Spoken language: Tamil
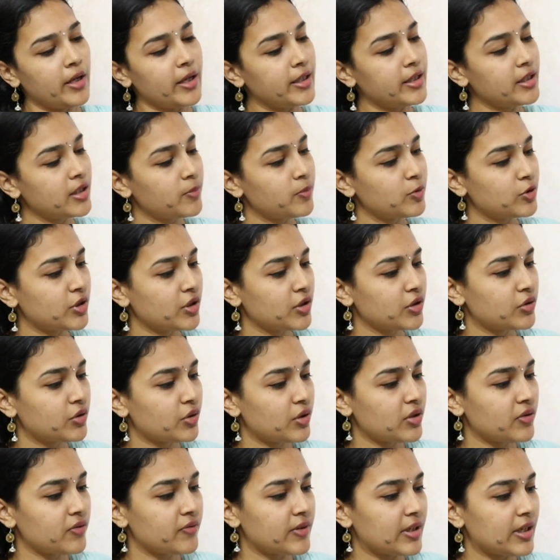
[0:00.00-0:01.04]
இந்த
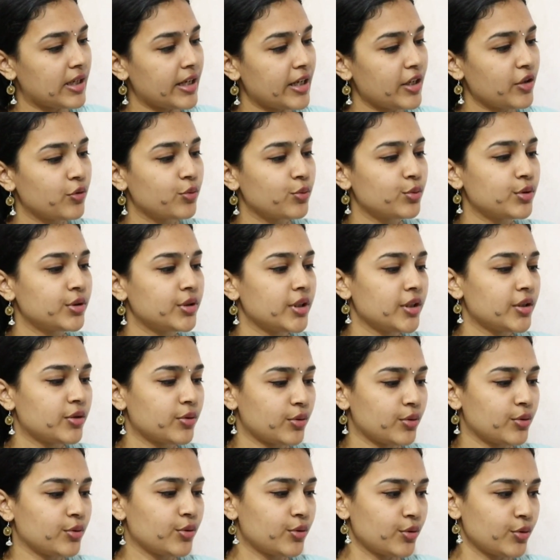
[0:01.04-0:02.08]
புத்தகத்தோட விலை நூற்றி
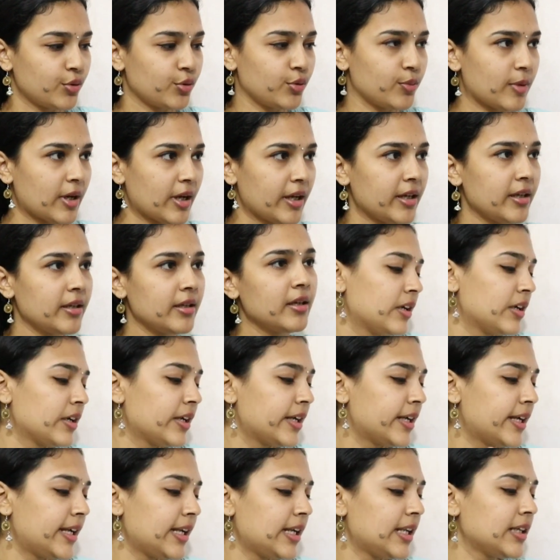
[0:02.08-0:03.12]
தொண்ணூறு ரூபாய்
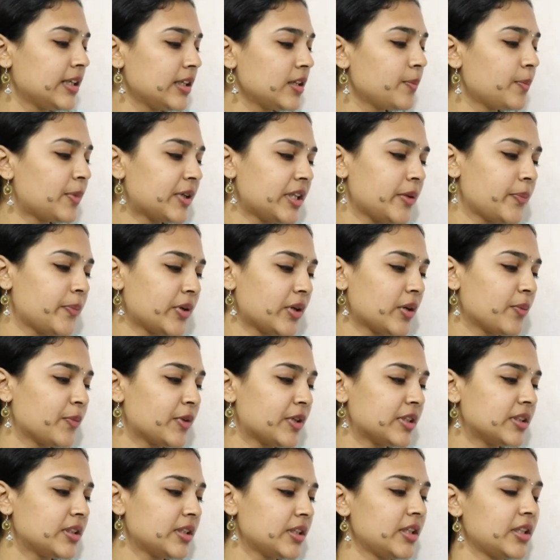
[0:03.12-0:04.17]
கிழக்கு பதிப்பகம்
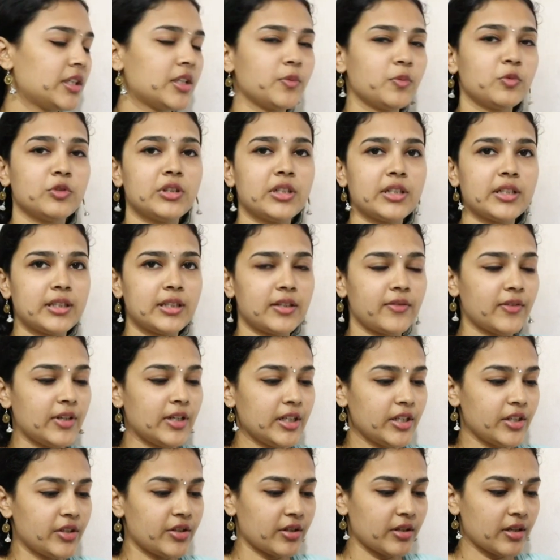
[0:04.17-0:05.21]
வந்து இந்த புத்தகத்தை
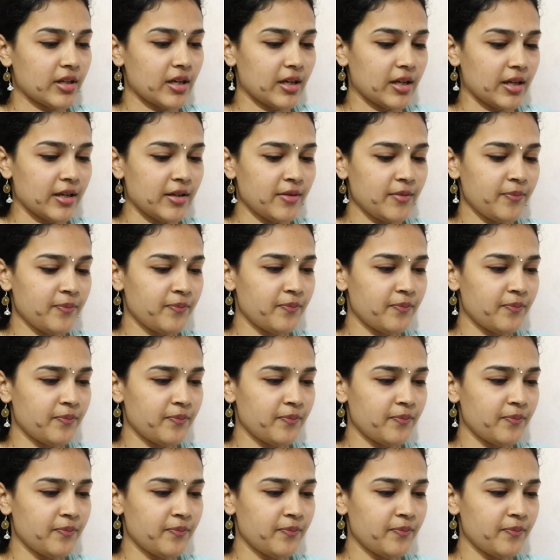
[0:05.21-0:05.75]
வெளியிட்ருக்காங்க